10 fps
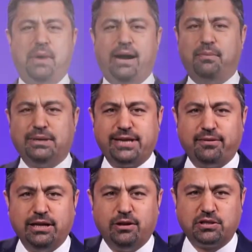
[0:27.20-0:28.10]
Merhaba
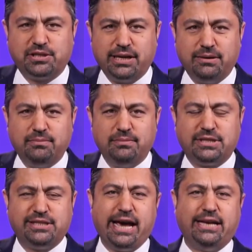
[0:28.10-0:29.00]
sevgili dostlarım.
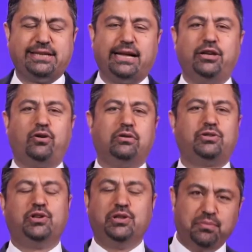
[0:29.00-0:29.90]
Size esenlik
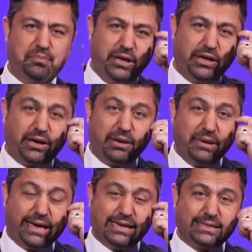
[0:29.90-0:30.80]
olsun.
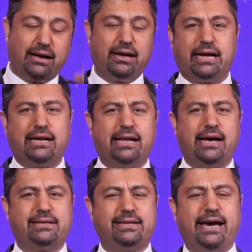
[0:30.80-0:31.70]
Bir, bir kez daha Kanal
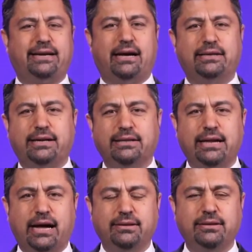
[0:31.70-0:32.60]
Hayat
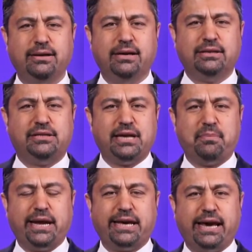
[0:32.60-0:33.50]
ekranlarından
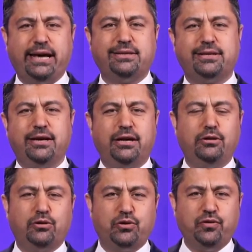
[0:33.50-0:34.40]
size bereket,
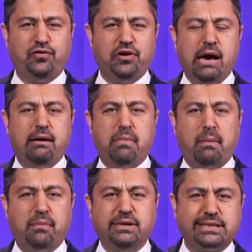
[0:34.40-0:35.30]
lütuf ve
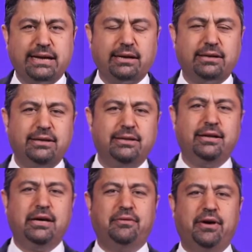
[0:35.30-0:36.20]
babamız
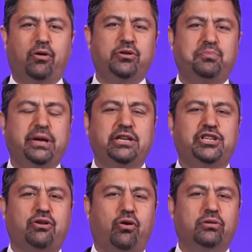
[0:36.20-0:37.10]
Tanrı'nın ve onun
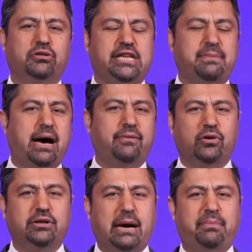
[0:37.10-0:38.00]
biricik oğlu Semavi
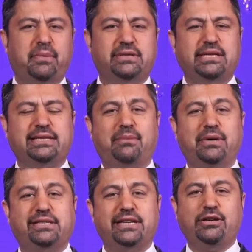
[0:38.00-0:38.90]
oğlu Rabbimiz İsa
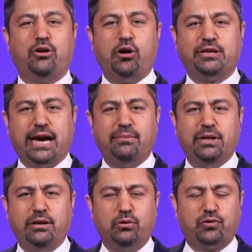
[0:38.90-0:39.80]
Mesih'in
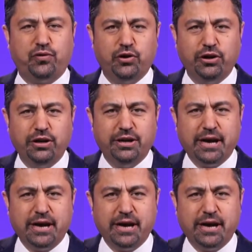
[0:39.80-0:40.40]
görkemli lütfu